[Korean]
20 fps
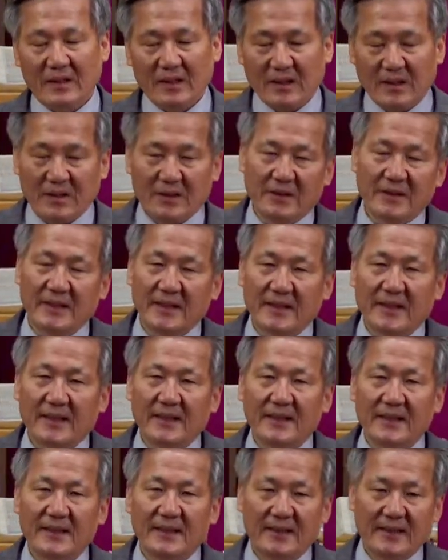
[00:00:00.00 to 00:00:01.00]

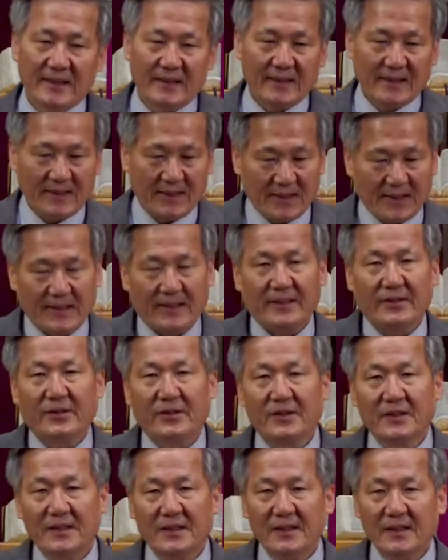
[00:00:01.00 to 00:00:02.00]
그러니까 어,
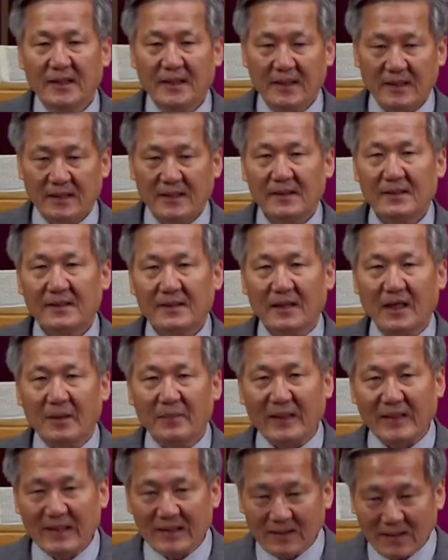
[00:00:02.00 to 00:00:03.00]
너희들이 내
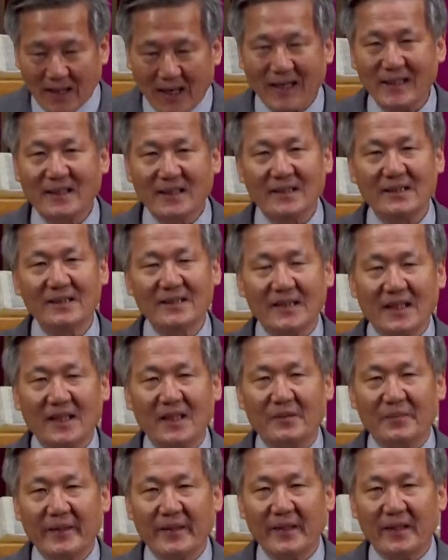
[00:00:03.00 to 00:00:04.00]
말을 다 들은
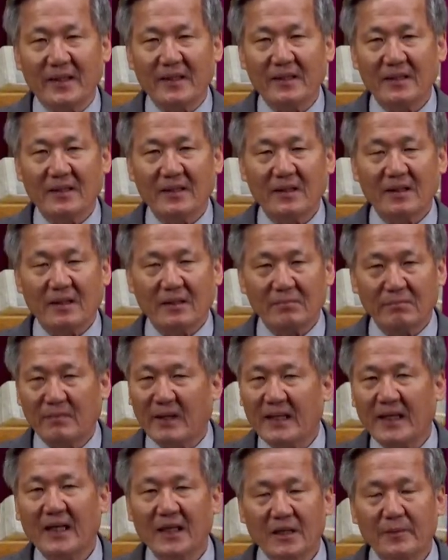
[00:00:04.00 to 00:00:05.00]
다음에
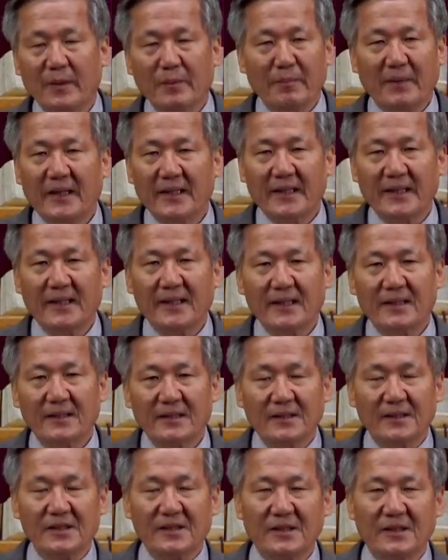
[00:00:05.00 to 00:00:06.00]
말하려면 말해라.
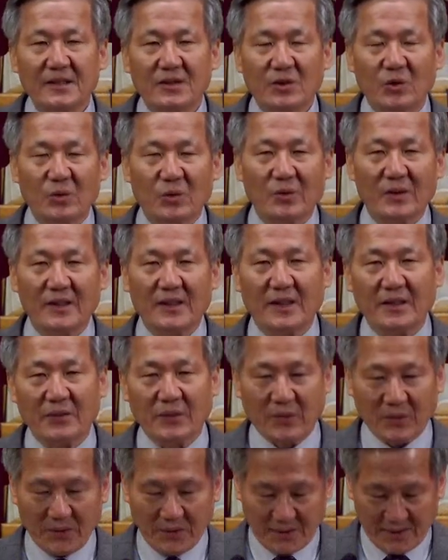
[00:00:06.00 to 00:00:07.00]
그것이
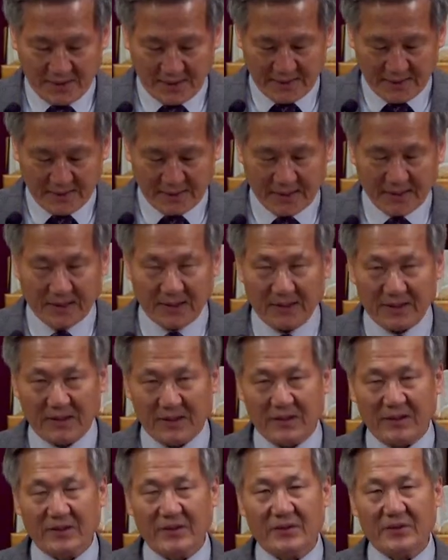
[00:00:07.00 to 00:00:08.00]
조롱이라도 어, 그런
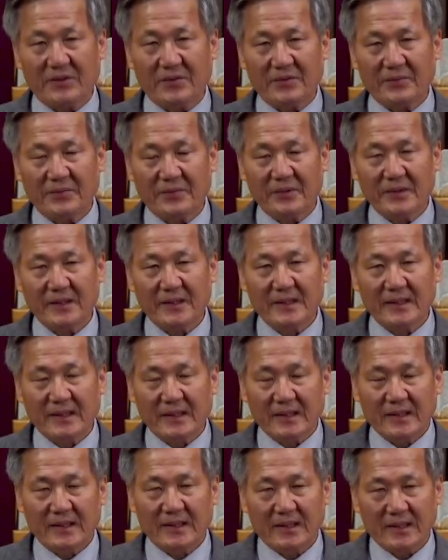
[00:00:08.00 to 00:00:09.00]
뜻이죠.
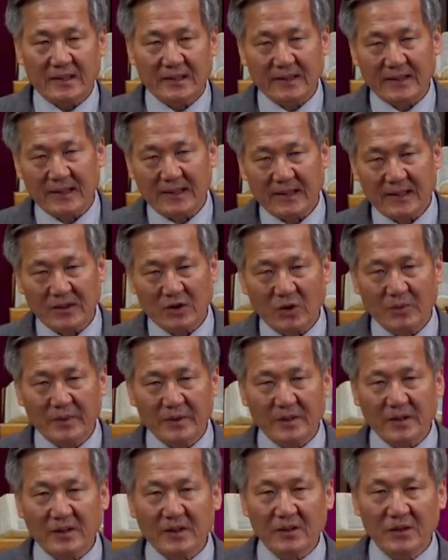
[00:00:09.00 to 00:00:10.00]
어, 그러니까
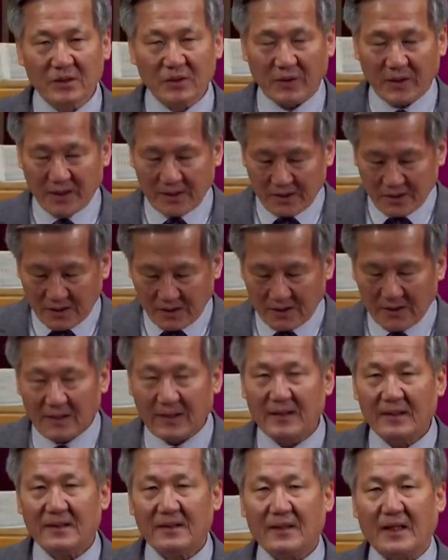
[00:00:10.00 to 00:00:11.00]
욥은 그 속에서
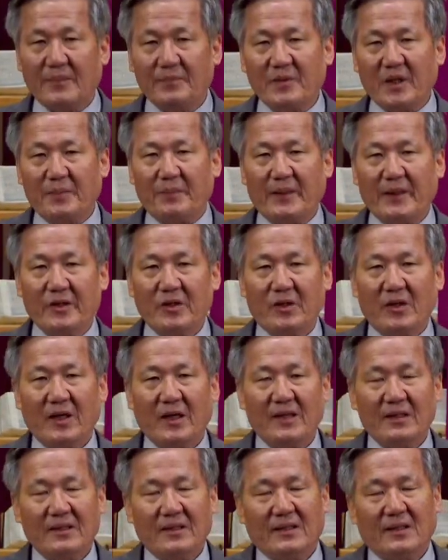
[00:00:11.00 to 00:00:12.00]
답답하여
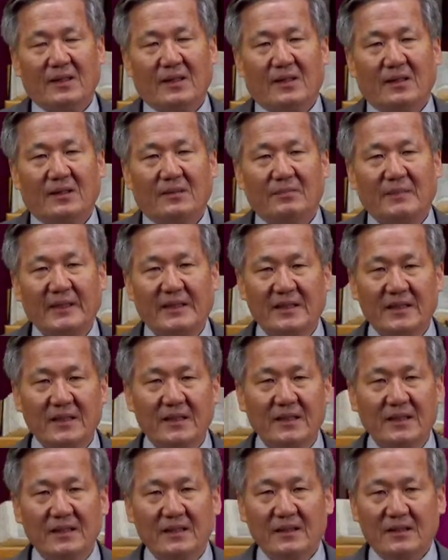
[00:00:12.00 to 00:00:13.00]
어,
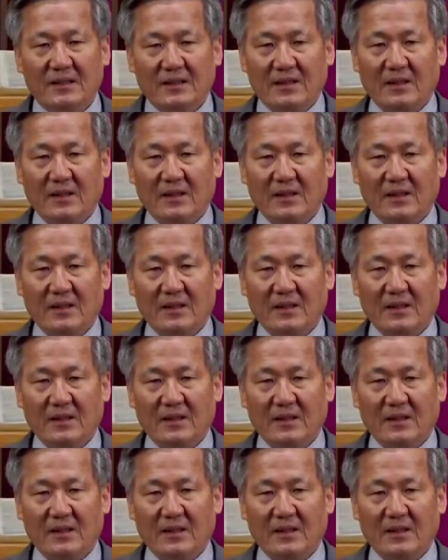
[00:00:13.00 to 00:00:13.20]
마치